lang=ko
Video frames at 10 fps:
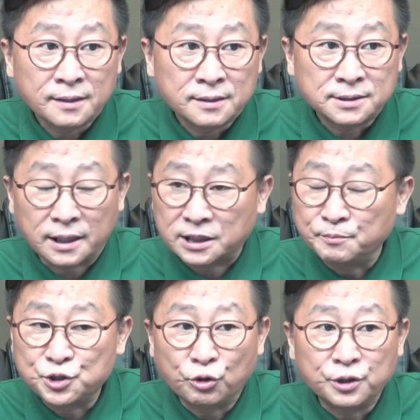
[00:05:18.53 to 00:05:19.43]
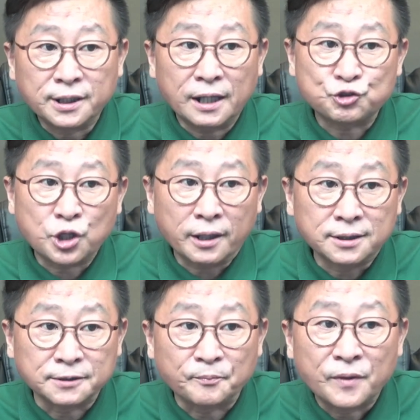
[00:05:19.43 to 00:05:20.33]
자, 김정은이가
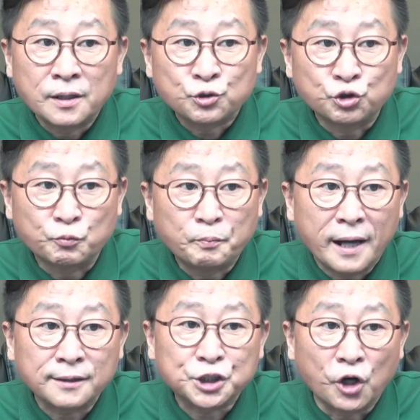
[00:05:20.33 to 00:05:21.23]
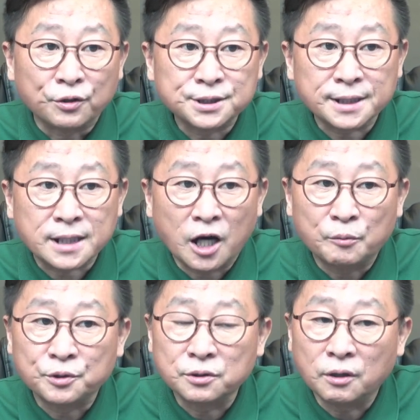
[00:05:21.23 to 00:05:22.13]
최근 국방 경제
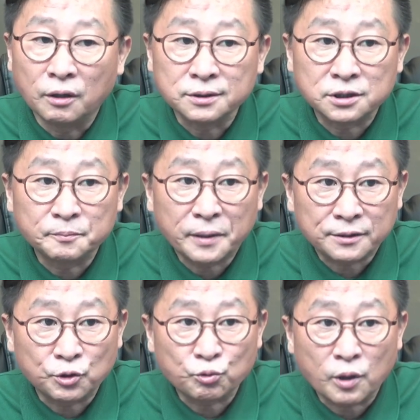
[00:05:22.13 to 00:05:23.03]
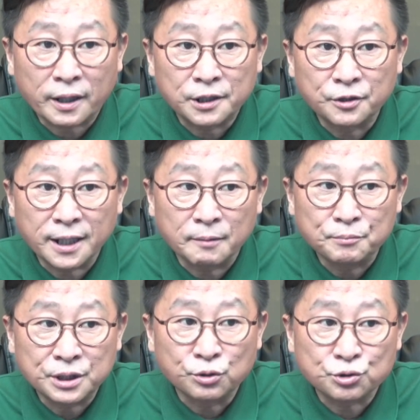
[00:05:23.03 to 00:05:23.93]
사업을 언급한 것과 관련해
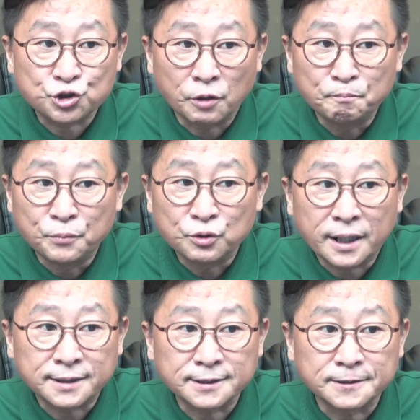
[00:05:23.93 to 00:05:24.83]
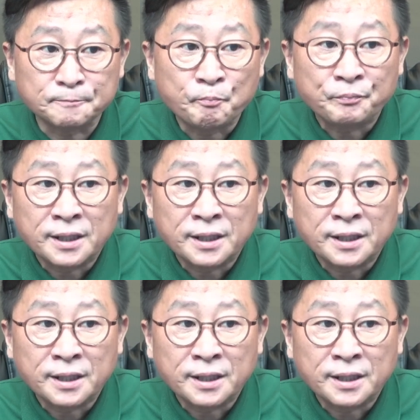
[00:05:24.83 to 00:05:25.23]
미국 전문가들은